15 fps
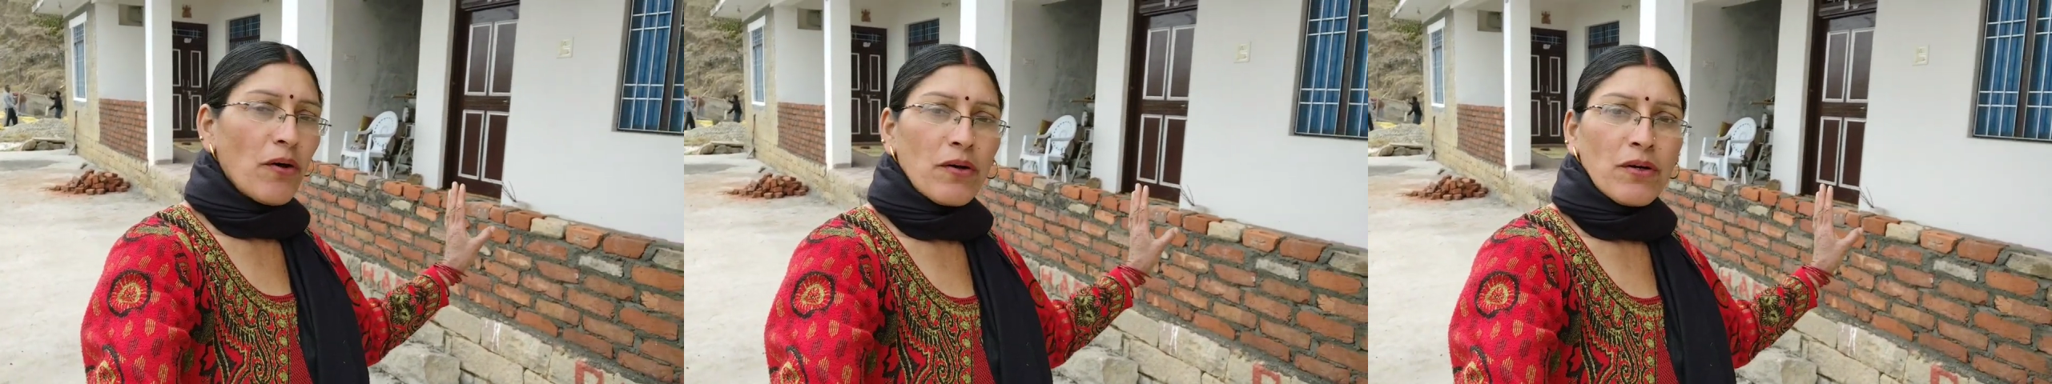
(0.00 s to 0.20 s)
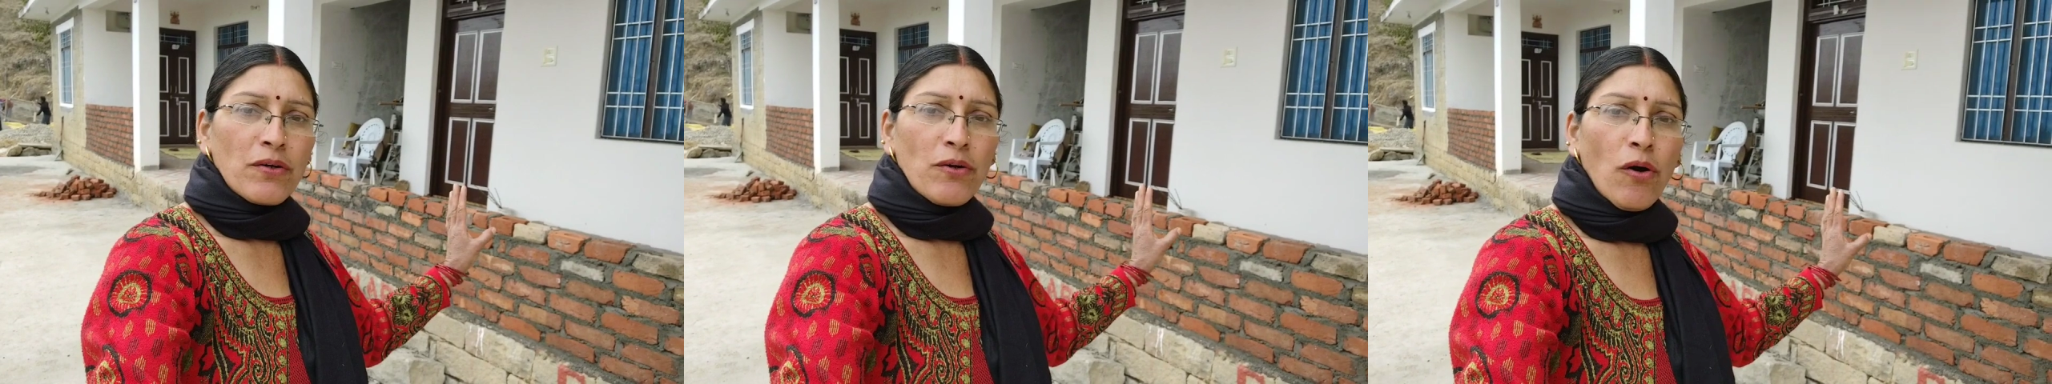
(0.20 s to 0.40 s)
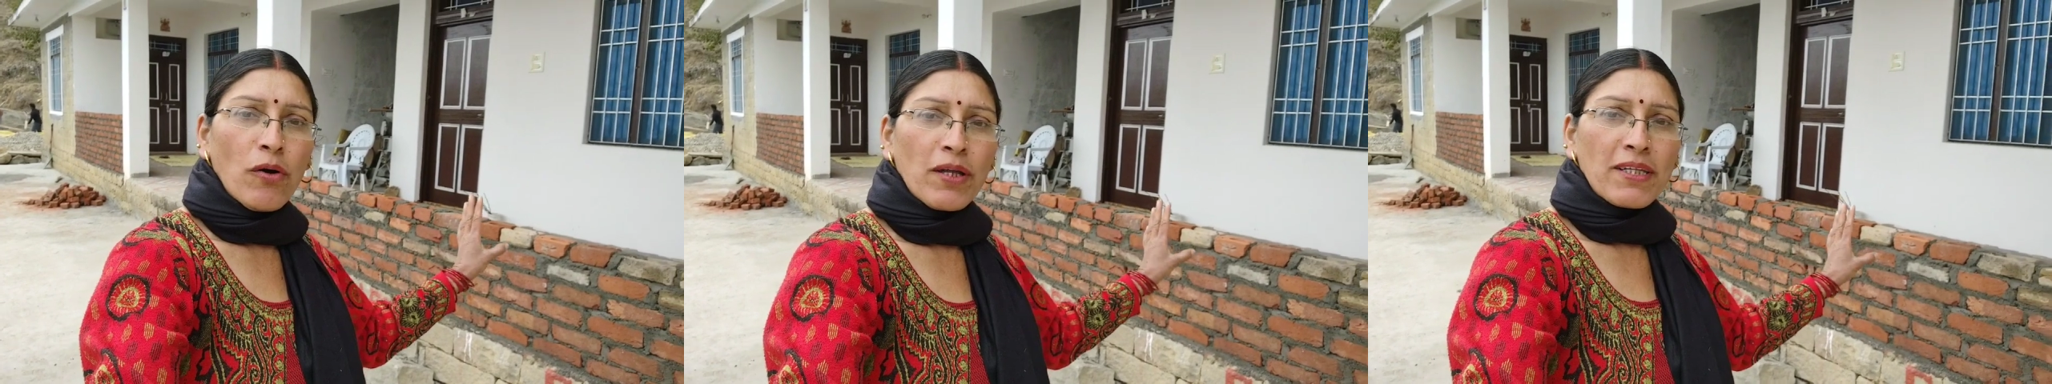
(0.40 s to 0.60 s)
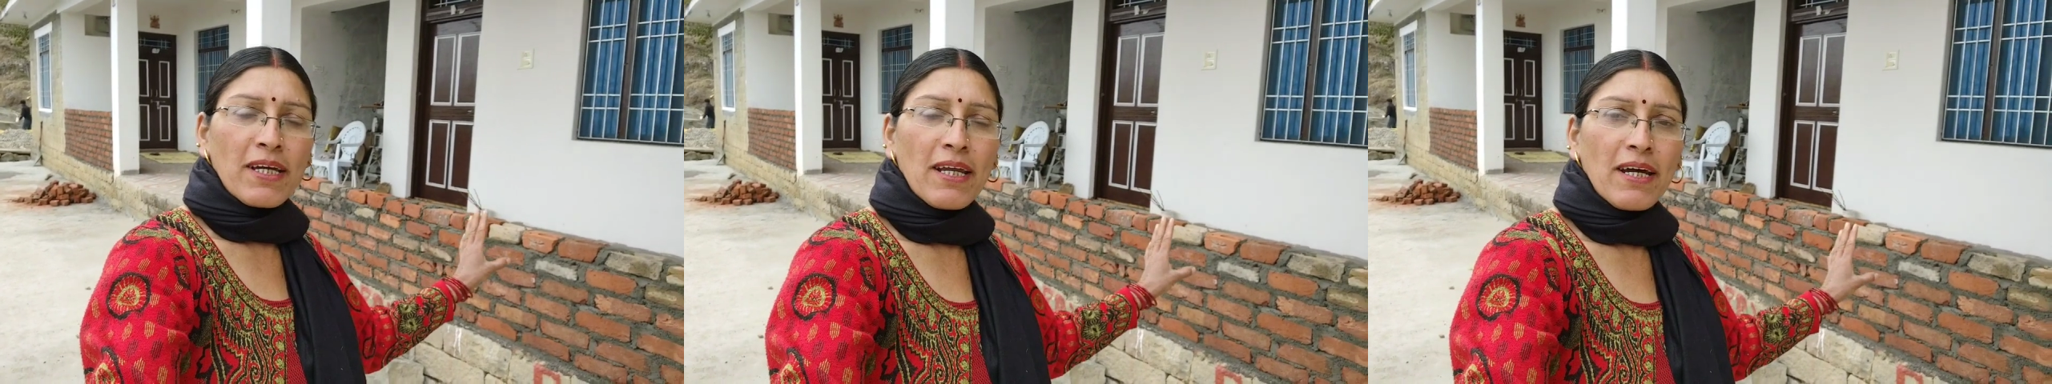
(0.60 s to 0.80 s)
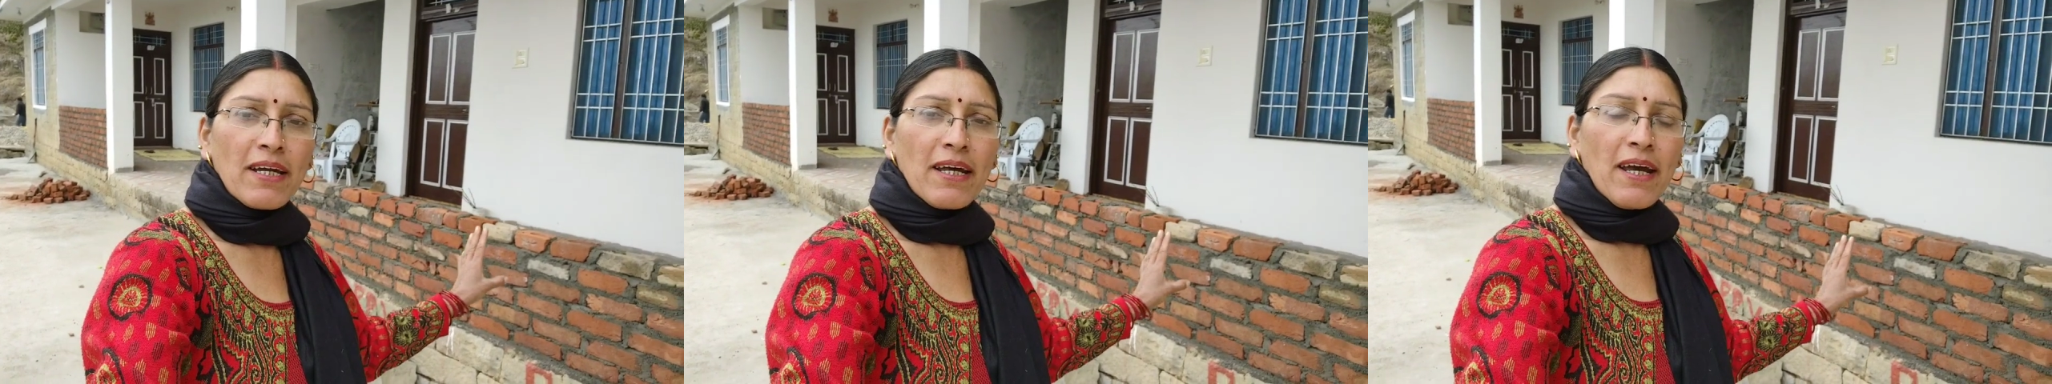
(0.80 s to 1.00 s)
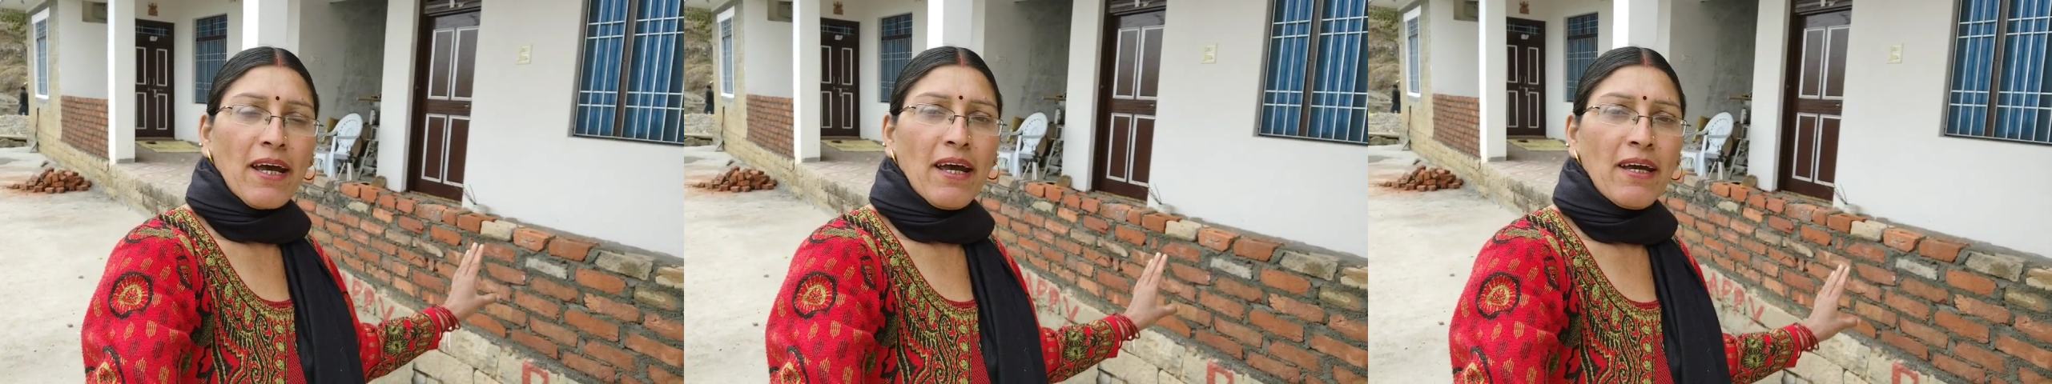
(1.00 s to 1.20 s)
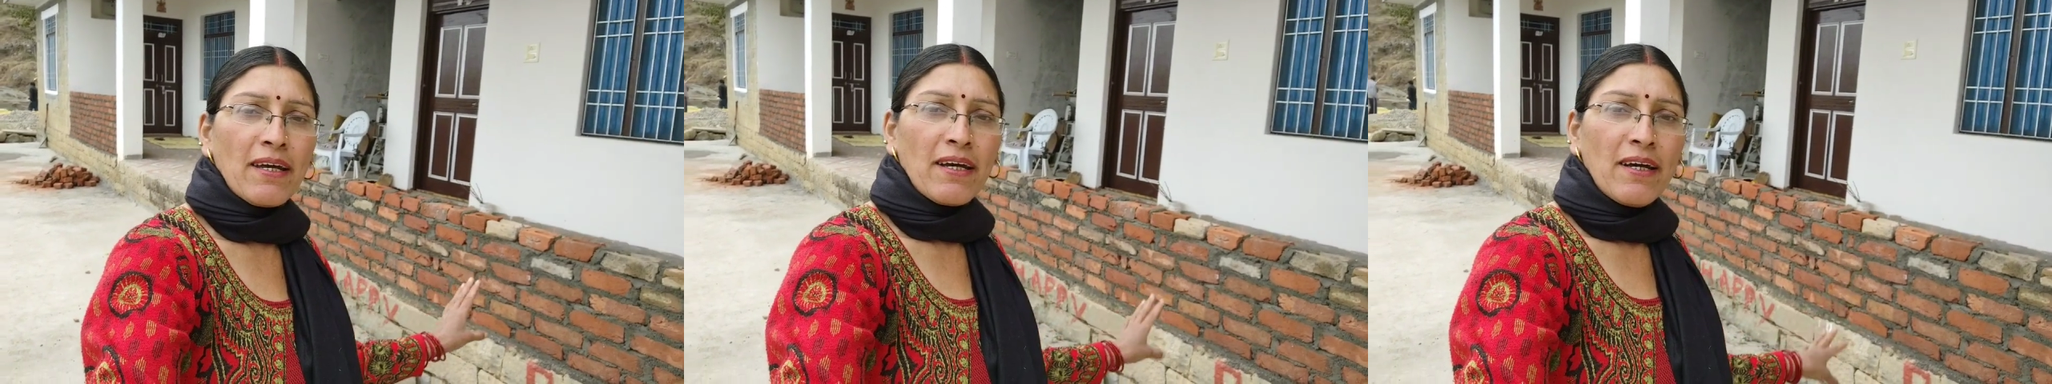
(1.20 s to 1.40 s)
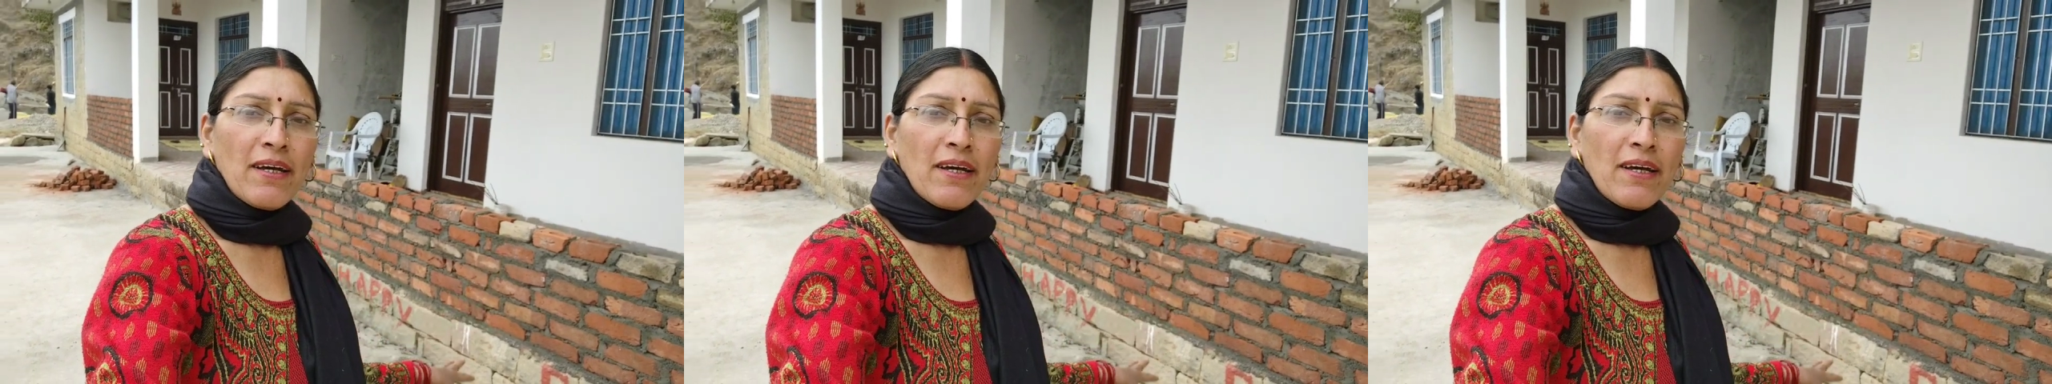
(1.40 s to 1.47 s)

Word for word: और नौ रद्दे लग रहे हैं